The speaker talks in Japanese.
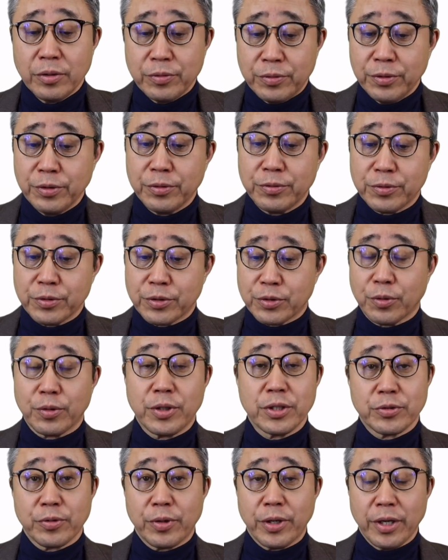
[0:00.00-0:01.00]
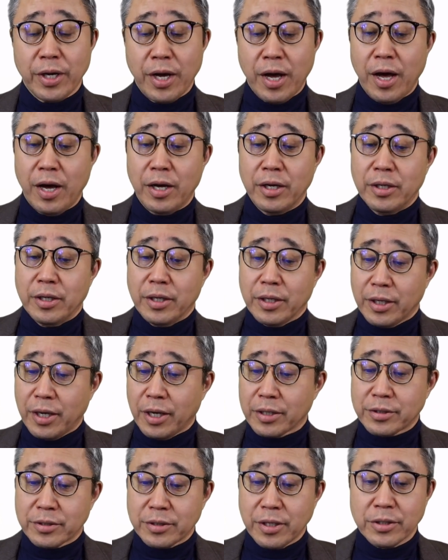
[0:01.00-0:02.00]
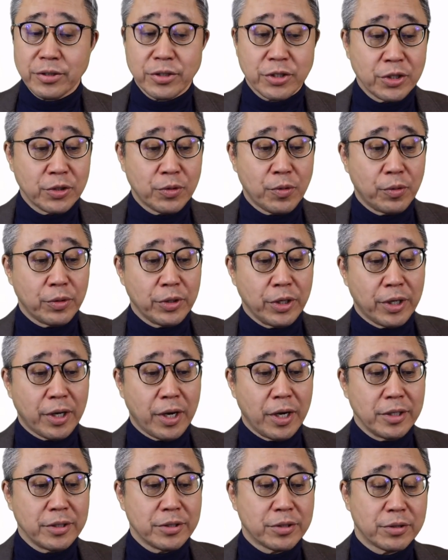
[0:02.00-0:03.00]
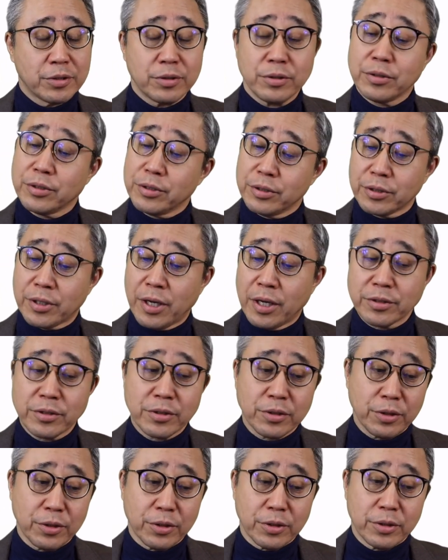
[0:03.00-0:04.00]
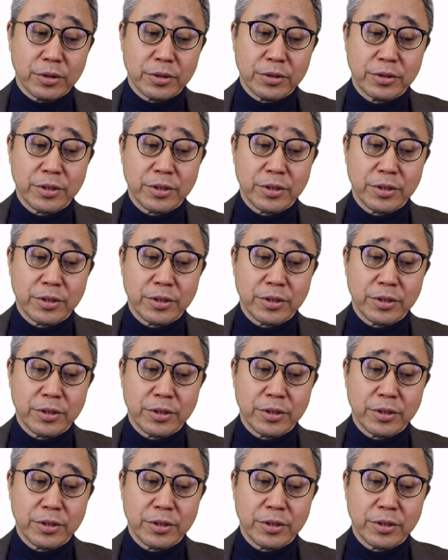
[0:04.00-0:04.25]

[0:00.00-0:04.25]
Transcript: 夫婦それぞれが合算申告に関する関する